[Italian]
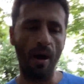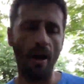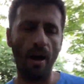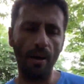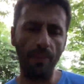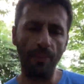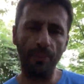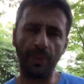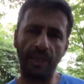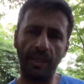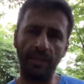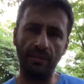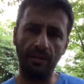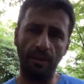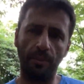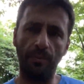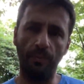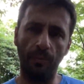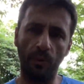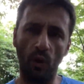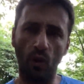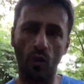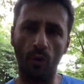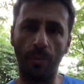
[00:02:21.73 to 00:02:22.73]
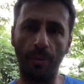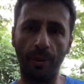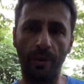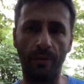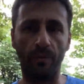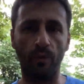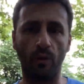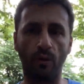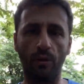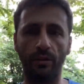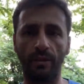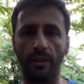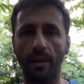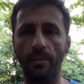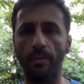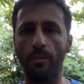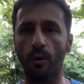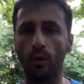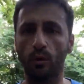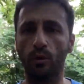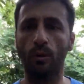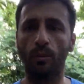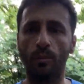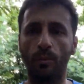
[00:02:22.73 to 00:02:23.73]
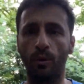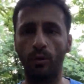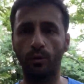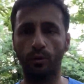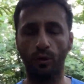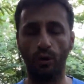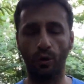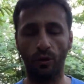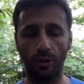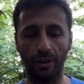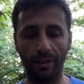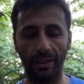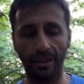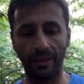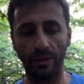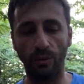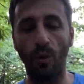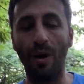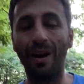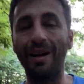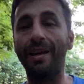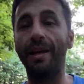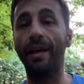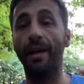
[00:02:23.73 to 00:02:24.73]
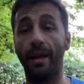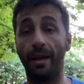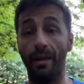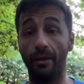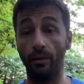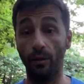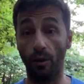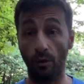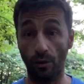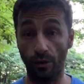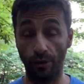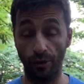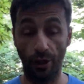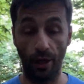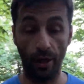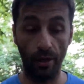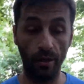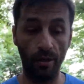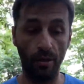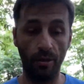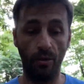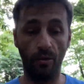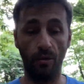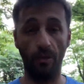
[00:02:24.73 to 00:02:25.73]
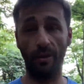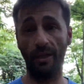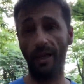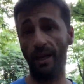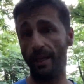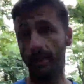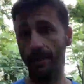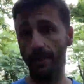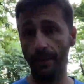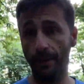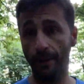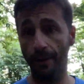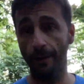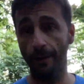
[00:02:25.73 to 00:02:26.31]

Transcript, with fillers: apprese poco per volta in modo molto graduale e dolce, ok? E